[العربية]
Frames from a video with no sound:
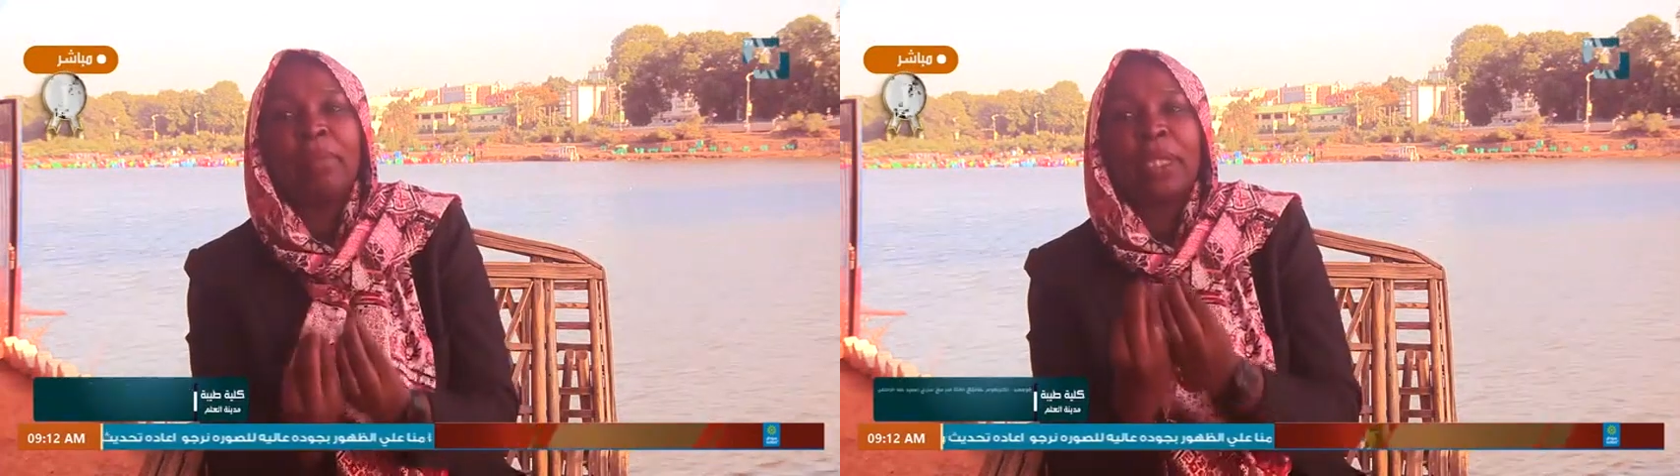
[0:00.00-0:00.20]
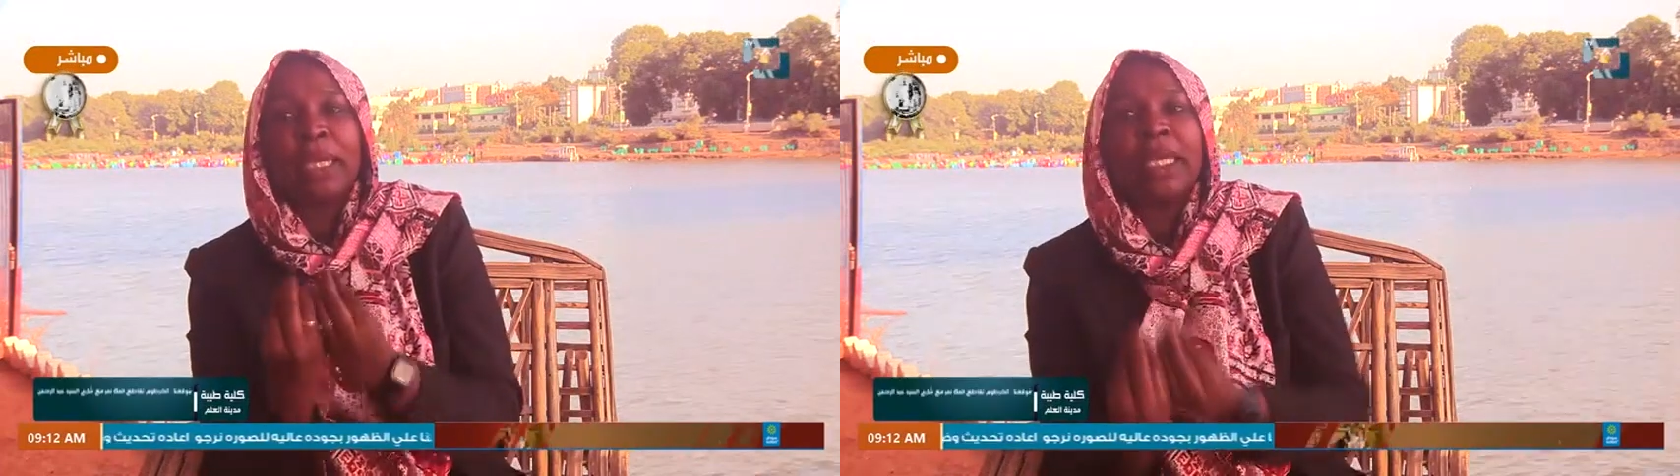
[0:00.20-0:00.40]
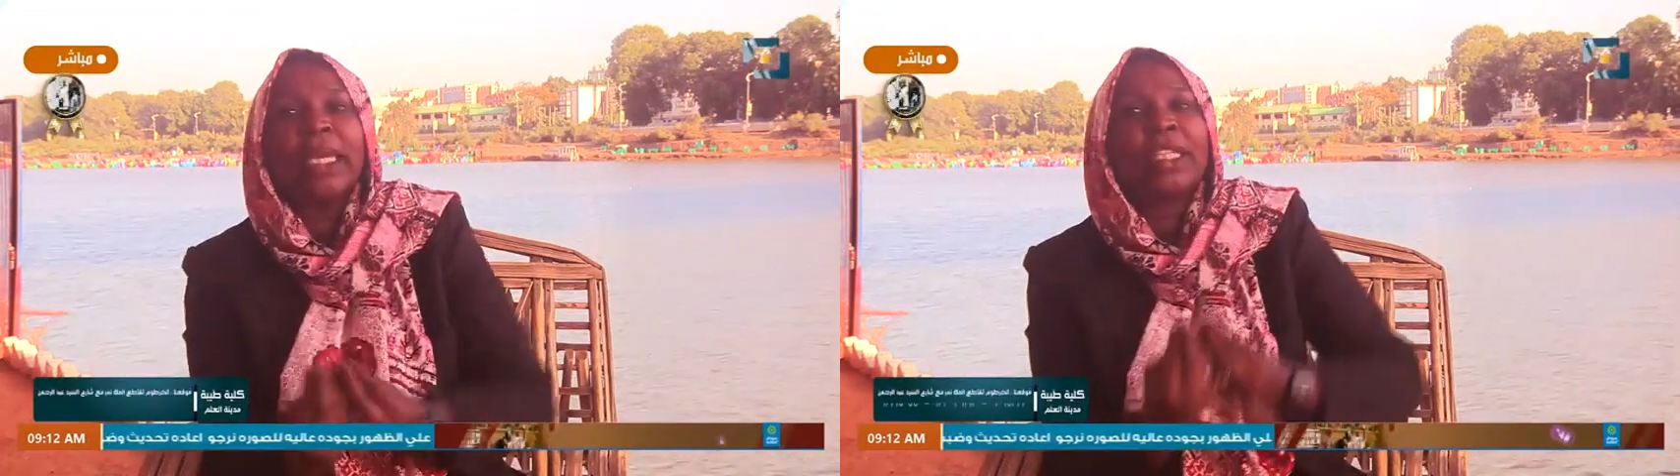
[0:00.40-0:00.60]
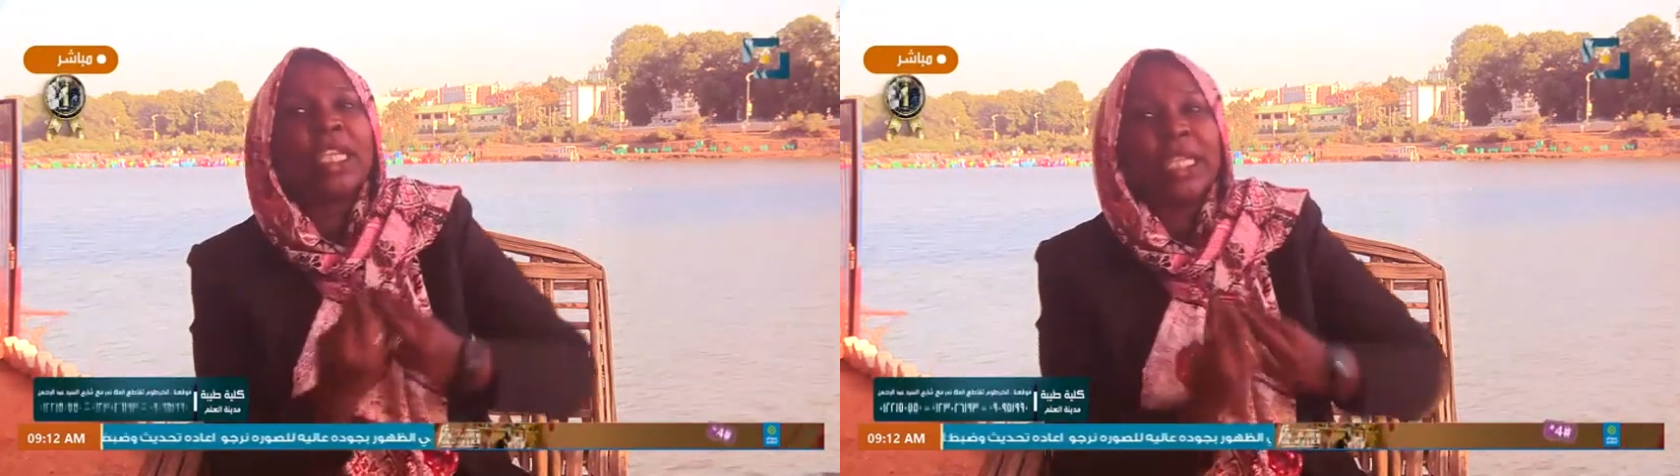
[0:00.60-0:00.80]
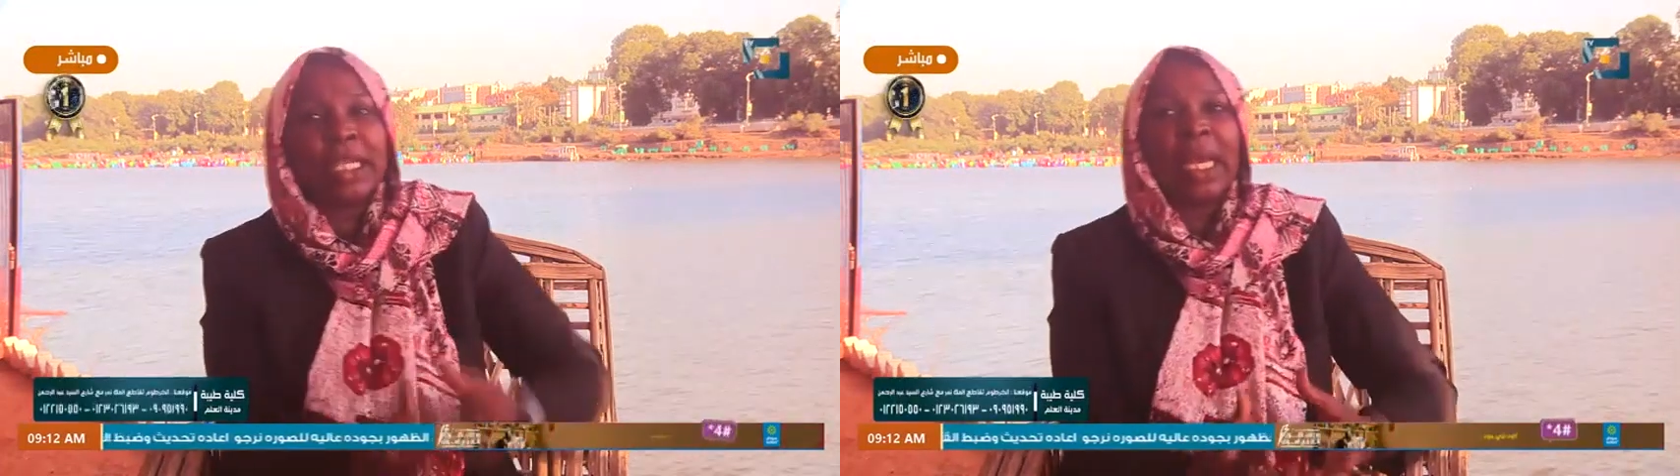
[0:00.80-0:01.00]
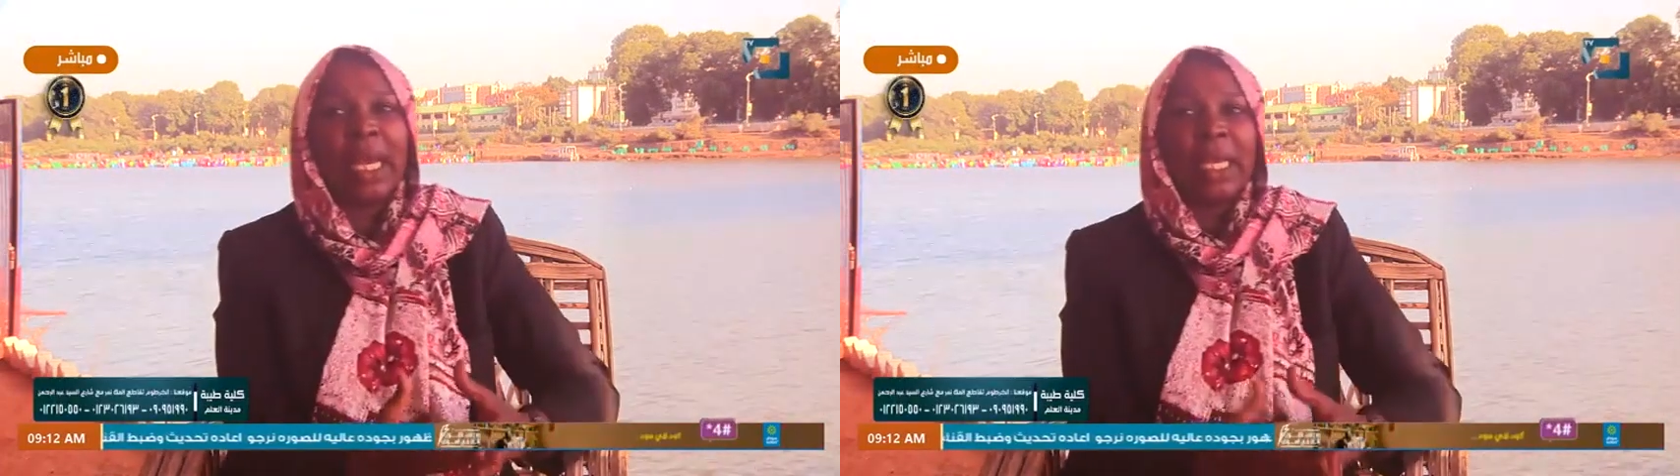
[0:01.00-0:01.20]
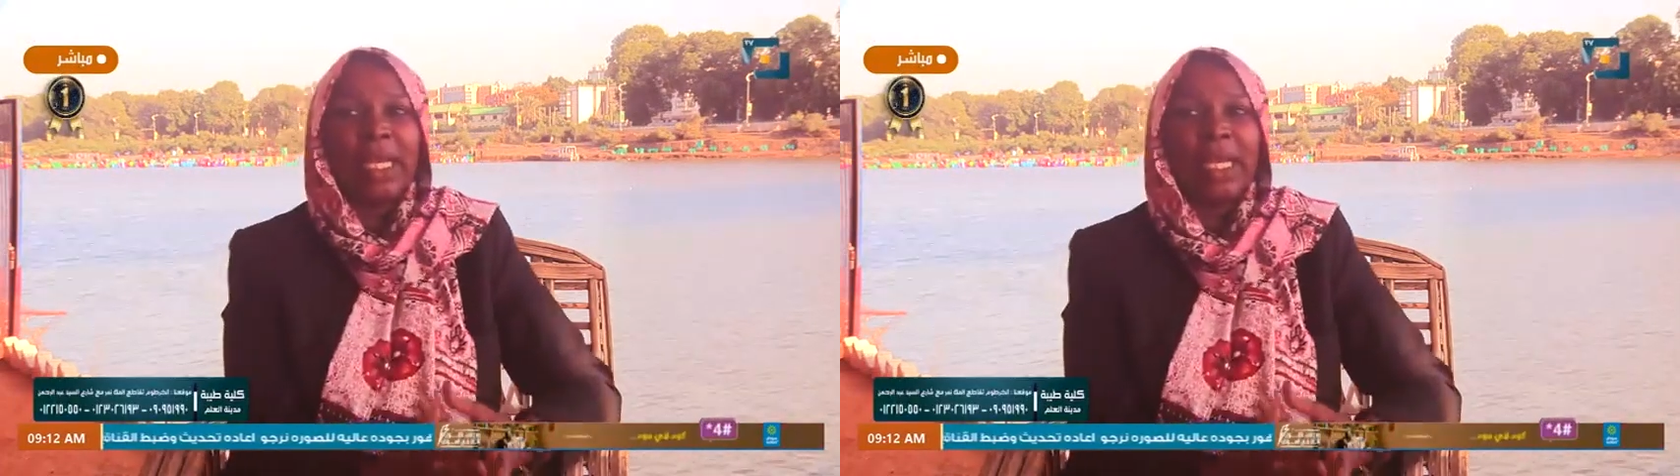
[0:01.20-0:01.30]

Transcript: بطريقة جيدة